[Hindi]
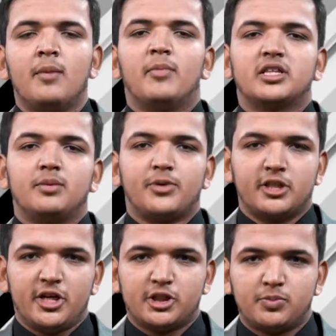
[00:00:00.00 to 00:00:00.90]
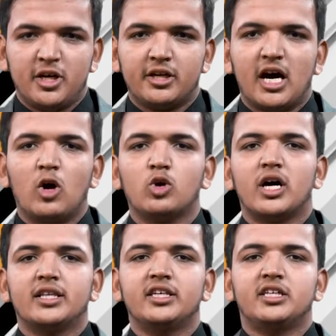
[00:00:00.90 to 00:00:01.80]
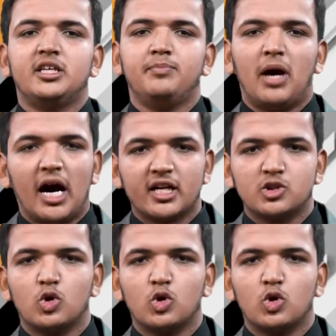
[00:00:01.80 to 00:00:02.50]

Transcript: मध्य प्रदेश में राहुल गांधी की भारत